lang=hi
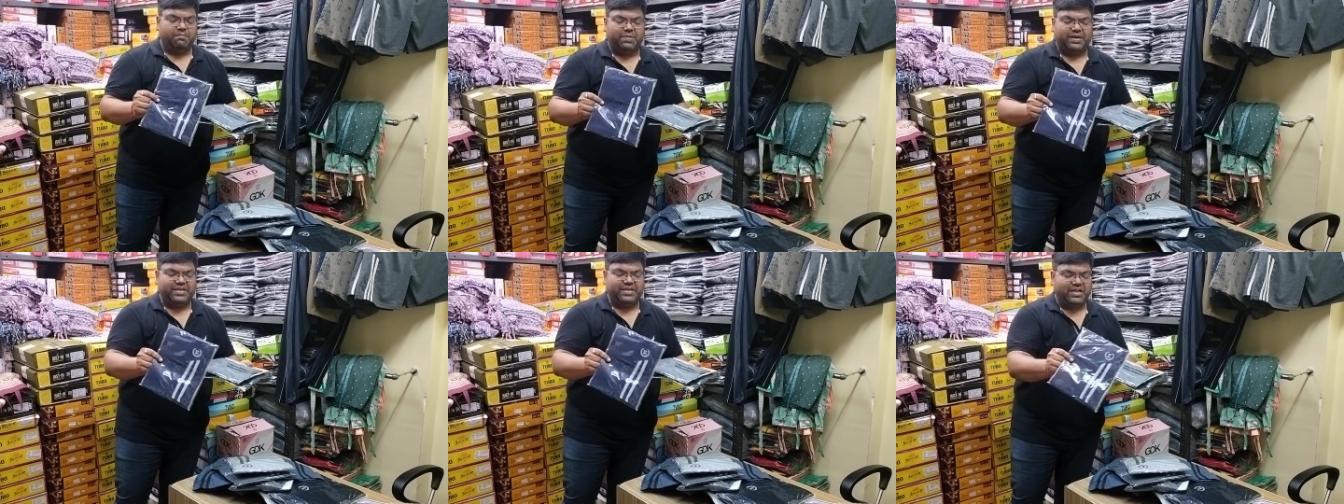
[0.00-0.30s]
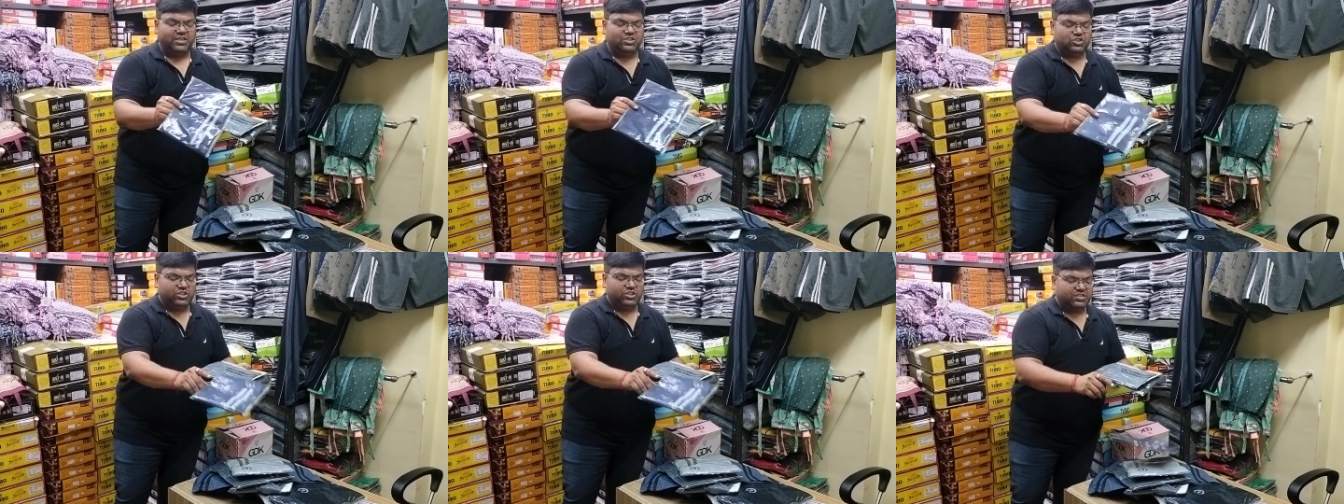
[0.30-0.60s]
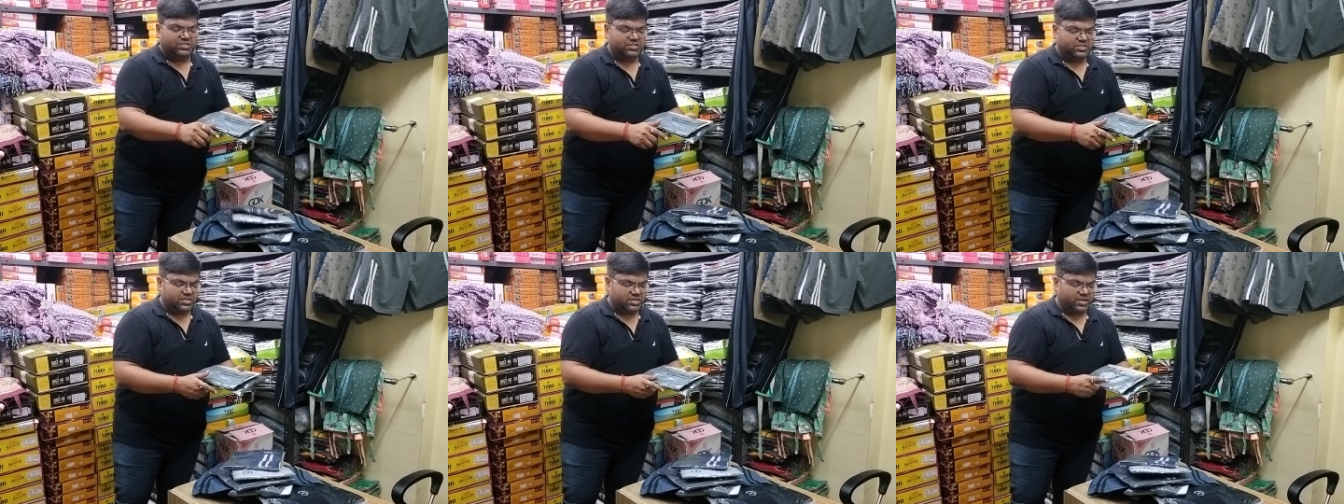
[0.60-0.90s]
बढ़िया
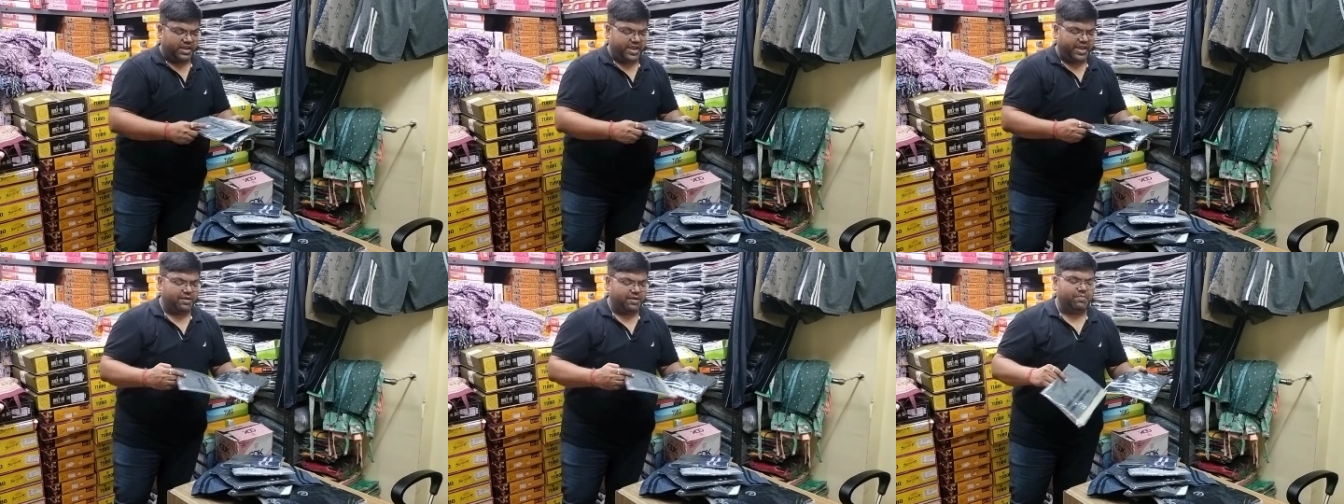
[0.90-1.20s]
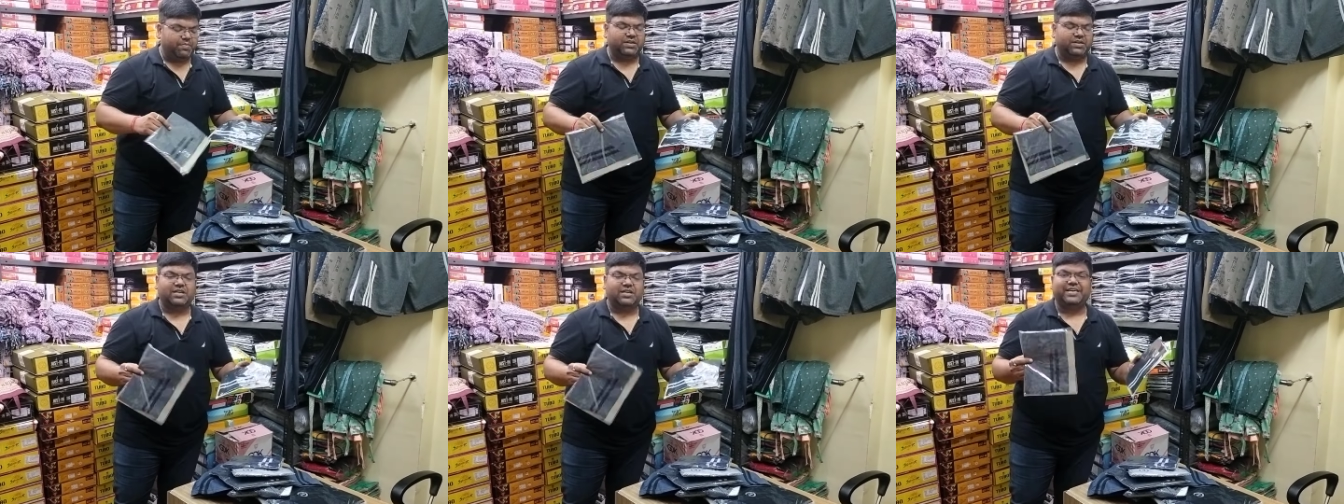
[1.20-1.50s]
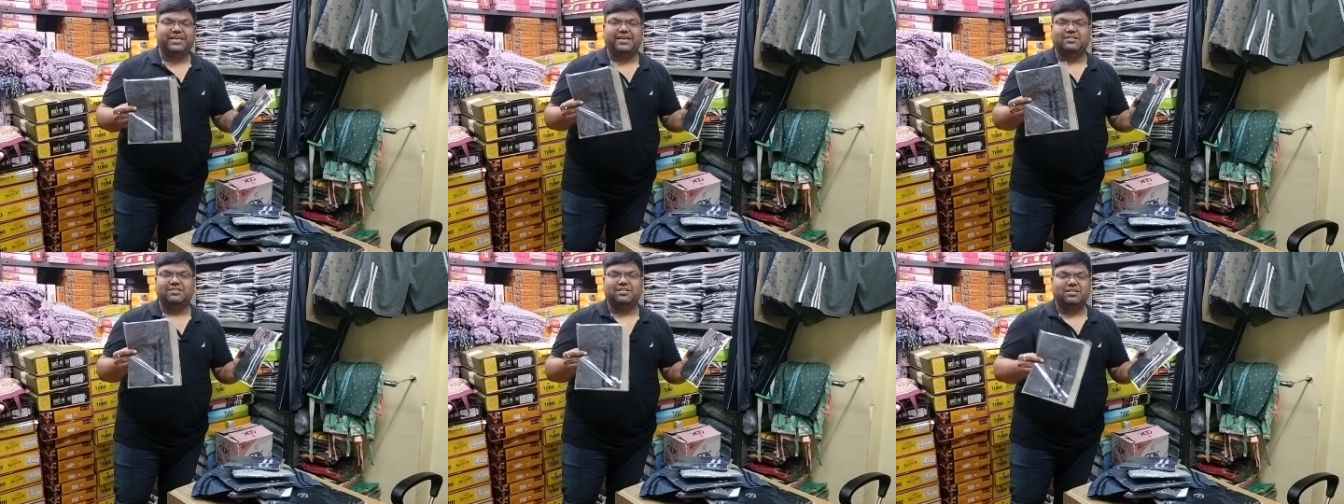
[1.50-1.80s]
चीज़ एक बंडल
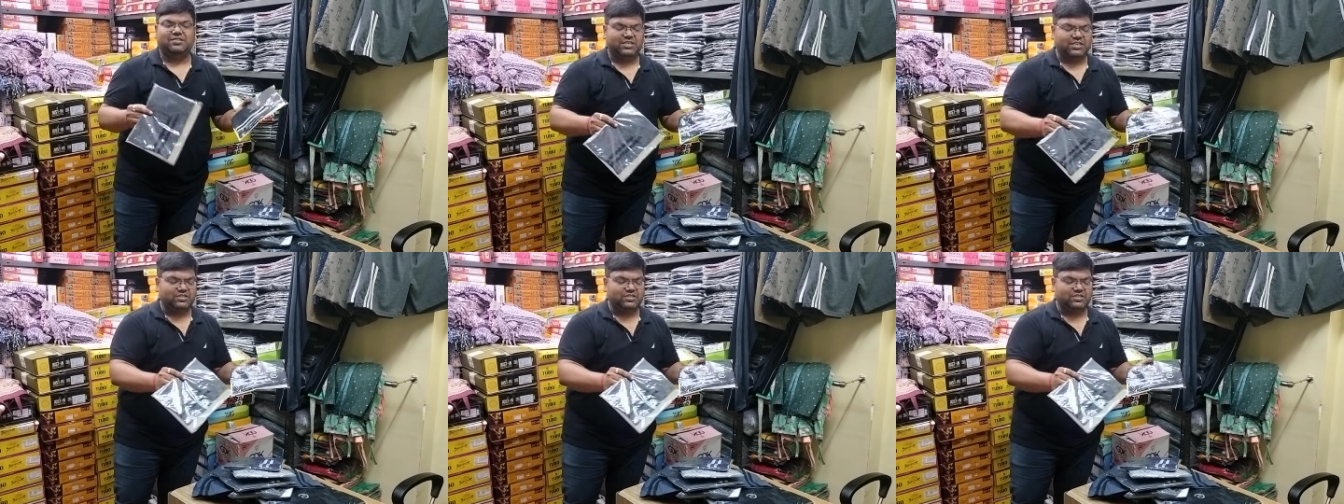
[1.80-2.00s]
के अंदर